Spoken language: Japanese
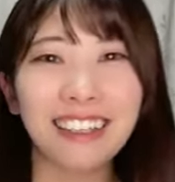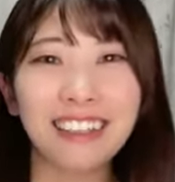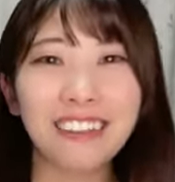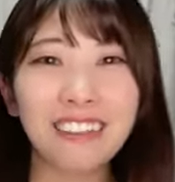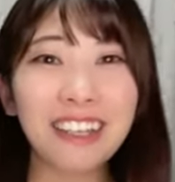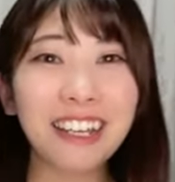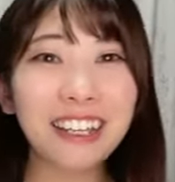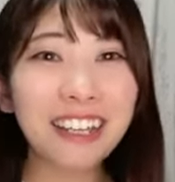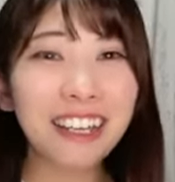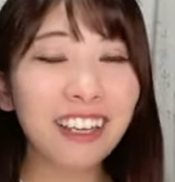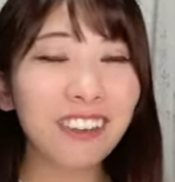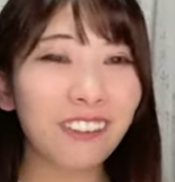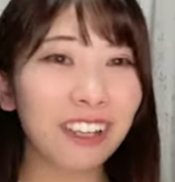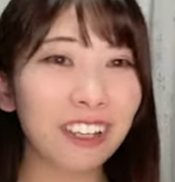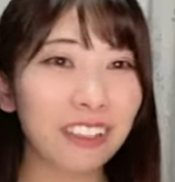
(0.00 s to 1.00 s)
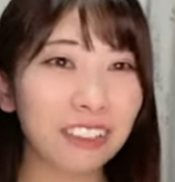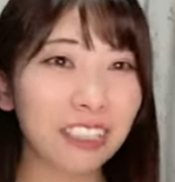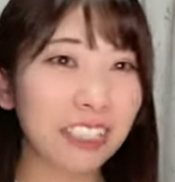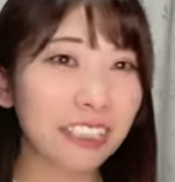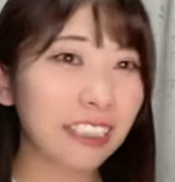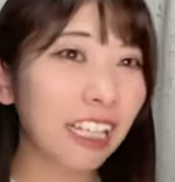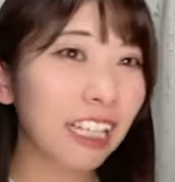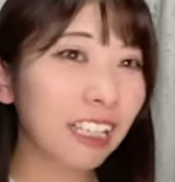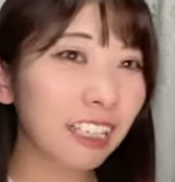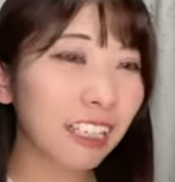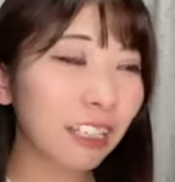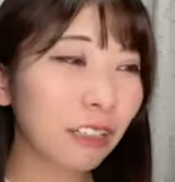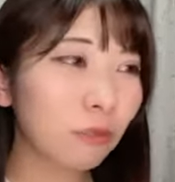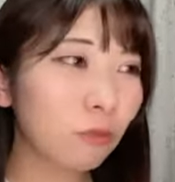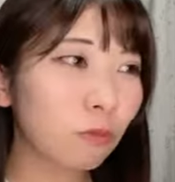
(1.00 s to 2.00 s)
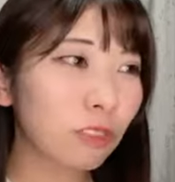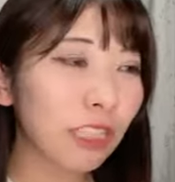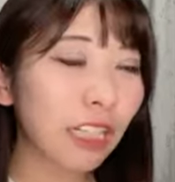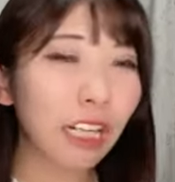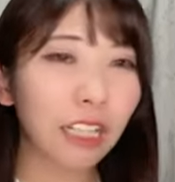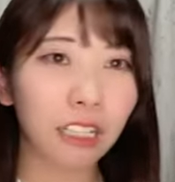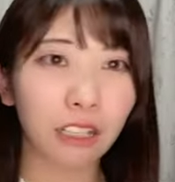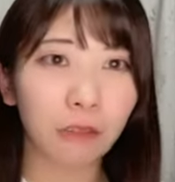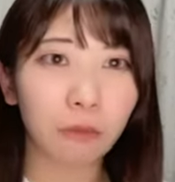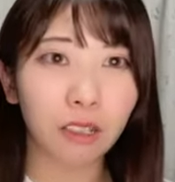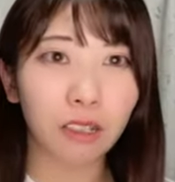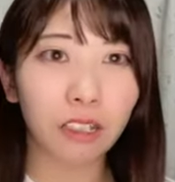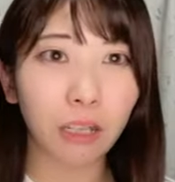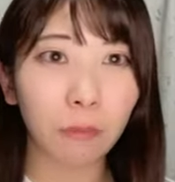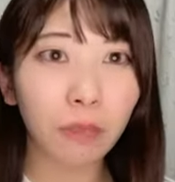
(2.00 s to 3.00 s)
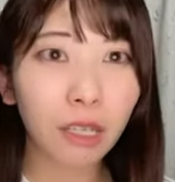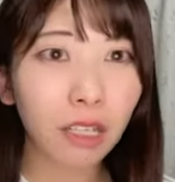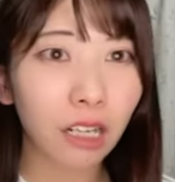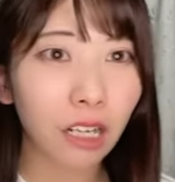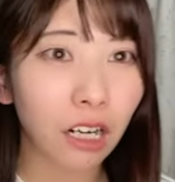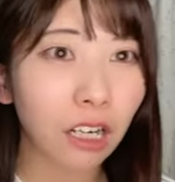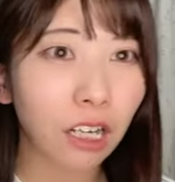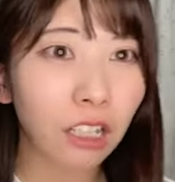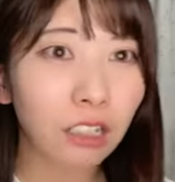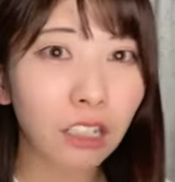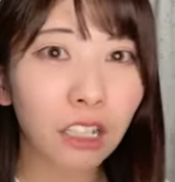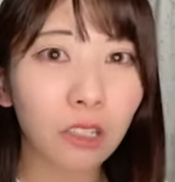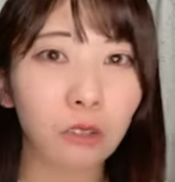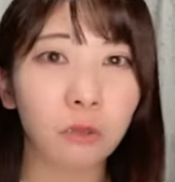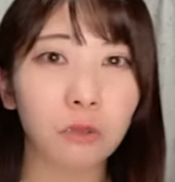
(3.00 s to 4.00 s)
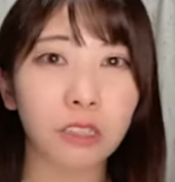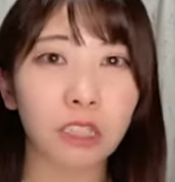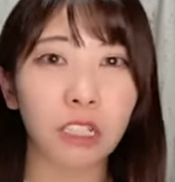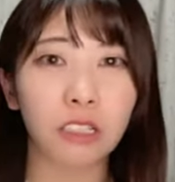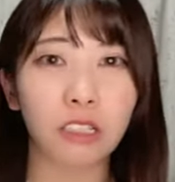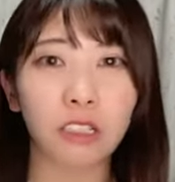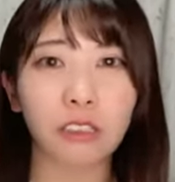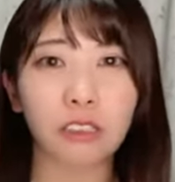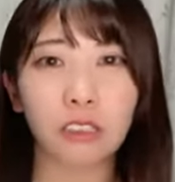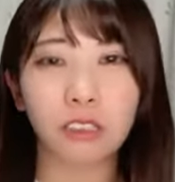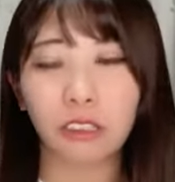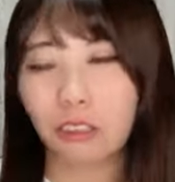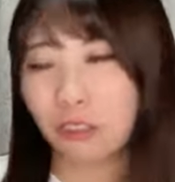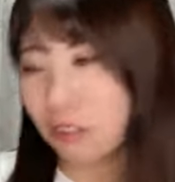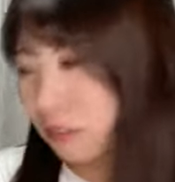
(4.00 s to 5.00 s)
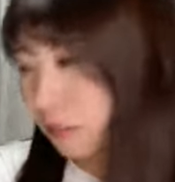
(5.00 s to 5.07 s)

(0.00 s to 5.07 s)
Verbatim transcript: いやドライアイはなんか最近さらにやばいなんか目が開かないの最近さ